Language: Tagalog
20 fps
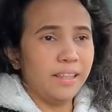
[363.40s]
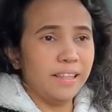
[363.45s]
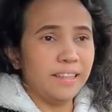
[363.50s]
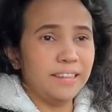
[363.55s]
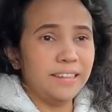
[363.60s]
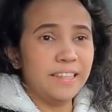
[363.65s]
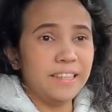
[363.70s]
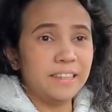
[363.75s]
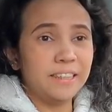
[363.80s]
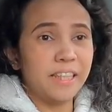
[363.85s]

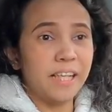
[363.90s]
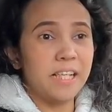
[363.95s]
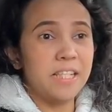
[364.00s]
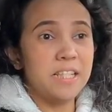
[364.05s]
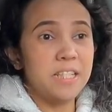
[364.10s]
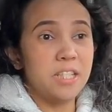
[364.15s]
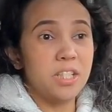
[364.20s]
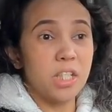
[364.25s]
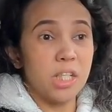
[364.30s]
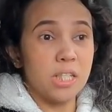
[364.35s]
Nag-stay
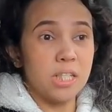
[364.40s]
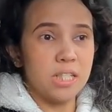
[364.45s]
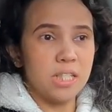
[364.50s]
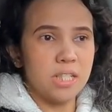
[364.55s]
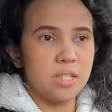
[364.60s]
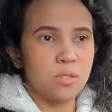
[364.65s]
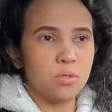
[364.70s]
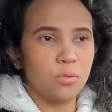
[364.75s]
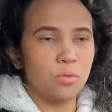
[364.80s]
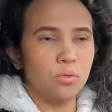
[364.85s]
si Chad
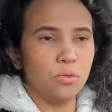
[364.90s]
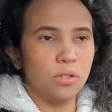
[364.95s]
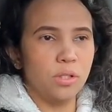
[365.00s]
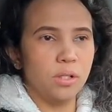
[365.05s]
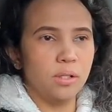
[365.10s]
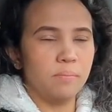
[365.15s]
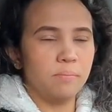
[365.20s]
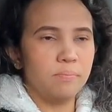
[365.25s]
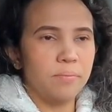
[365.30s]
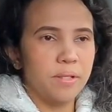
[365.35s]
sa school.
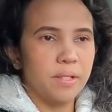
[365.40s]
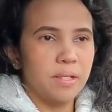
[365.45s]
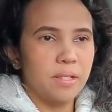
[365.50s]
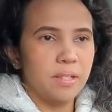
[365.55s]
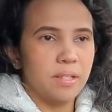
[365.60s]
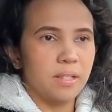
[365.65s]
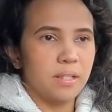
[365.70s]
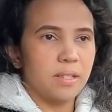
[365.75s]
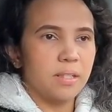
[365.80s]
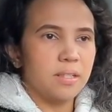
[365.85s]

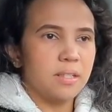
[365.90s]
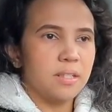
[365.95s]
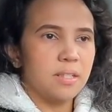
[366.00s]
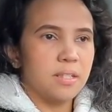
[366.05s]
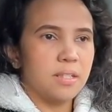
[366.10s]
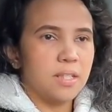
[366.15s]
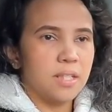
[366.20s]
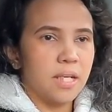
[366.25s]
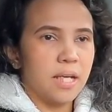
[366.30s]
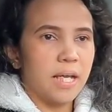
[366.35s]

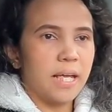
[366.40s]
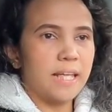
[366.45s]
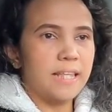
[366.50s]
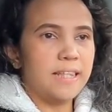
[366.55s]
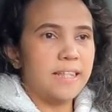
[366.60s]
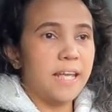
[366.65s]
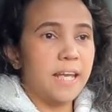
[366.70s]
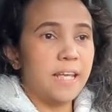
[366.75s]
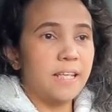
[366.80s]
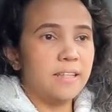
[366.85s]

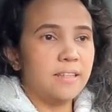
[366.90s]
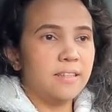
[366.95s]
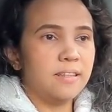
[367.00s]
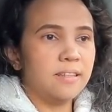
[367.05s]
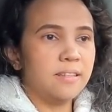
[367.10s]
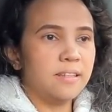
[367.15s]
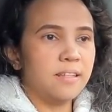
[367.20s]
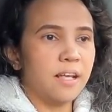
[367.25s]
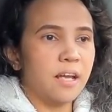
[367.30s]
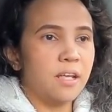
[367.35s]
And then,
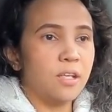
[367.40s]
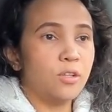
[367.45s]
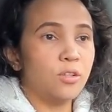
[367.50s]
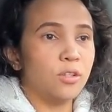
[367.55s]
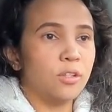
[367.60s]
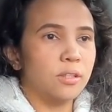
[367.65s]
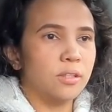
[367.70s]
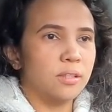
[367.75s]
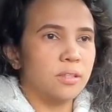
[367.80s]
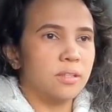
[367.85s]

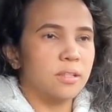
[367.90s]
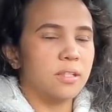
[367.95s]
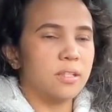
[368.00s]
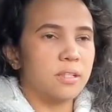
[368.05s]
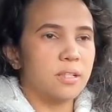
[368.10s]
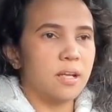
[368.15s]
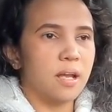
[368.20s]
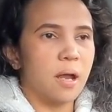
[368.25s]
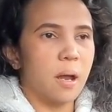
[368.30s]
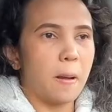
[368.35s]
ayun.
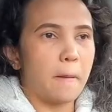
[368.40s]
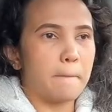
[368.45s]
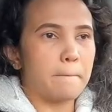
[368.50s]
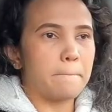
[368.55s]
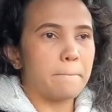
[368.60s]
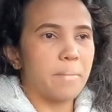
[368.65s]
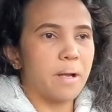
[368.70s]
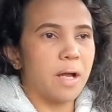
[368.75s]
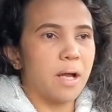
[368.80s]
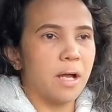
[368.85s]

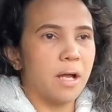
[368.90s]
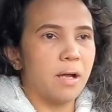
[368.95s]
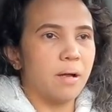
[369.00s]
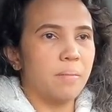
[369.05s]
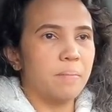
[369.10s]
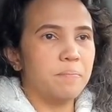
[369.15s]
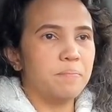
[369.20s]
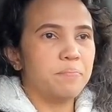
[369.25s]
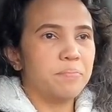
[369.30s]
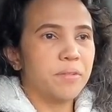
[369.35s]

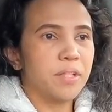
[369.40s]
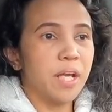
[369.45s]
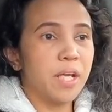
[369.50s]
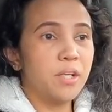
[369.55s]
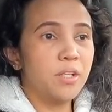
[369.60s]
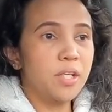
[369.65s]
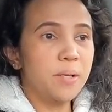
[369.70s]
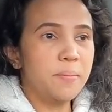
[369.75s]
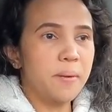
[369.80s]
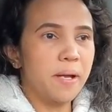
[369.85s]
Um,
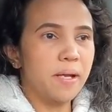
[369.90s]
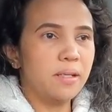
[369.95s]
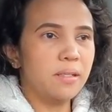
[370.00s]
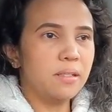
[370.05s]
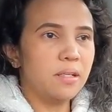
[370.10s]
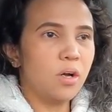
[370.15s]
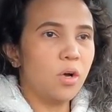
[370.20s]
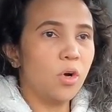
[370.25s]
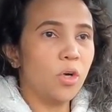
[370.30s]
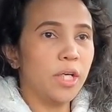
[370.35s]
ngayon naman,
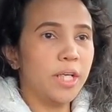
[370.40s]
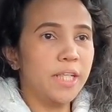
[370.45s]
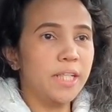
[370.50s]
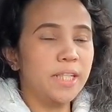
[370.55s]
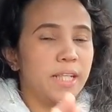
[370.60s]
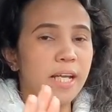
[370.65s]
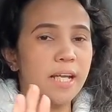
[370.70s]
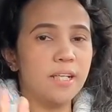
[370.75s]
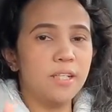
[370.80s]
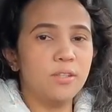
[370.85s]
okay
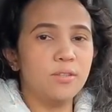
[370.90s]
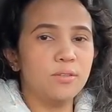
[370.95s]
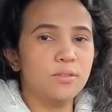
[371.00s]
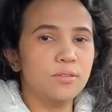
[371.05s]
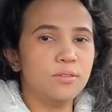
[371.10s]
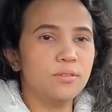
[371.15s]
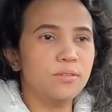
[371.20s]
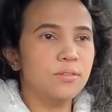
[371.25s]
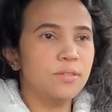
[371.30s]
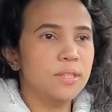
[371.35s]
na
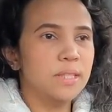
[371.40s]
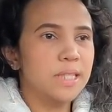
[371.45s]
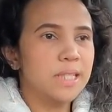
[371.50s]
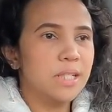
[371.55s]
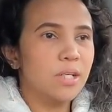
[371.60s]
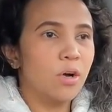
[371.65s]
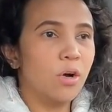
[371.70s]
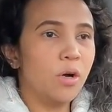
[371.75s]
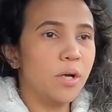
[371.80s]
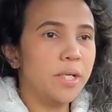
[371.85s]
yung,
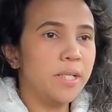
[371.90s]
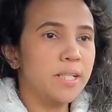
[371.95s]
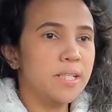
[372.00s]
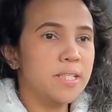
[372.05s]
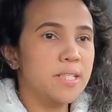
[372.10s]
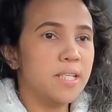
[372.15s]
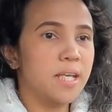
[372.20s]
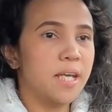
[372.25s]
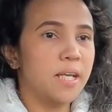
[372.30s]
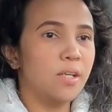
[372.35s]
okay na
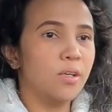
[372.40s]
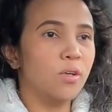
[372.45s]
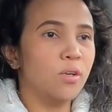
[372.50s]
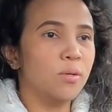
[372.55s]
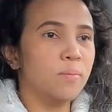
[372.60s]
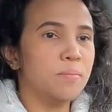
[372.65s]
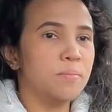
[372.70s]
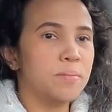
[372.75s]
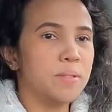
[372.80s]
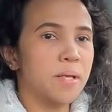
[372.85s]
si
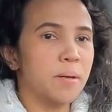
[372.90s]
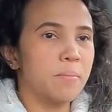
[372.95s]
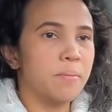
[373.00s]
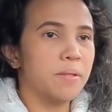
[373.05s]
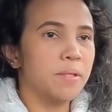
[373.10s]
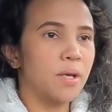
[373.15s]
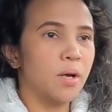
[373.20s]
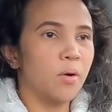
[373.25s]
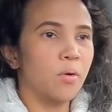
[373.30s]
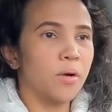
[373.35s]
Caleb.
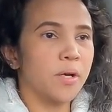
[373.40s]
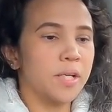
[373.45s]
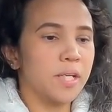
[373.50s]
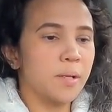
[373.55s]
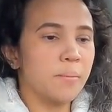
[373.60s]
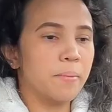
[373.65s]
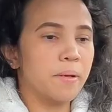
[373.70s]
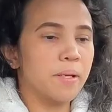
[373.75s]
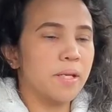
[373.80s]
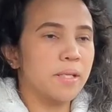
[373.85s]
Sabi niya, okay
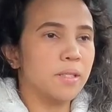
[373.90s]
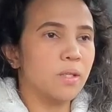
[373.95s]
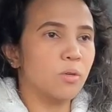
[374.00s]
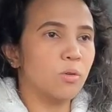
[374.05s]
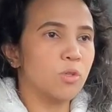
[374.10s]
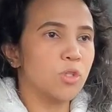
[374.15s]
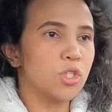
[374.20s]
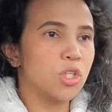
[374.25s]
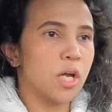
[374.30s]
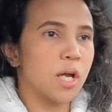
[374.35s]
naman na
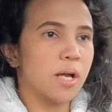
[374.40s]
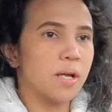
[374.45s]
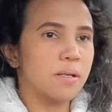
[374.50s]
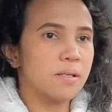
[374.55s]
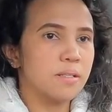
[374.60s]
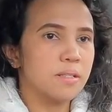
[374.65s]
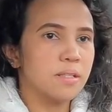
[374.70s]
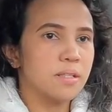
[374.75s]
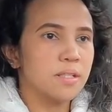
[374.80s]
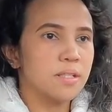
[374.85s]
daw siya.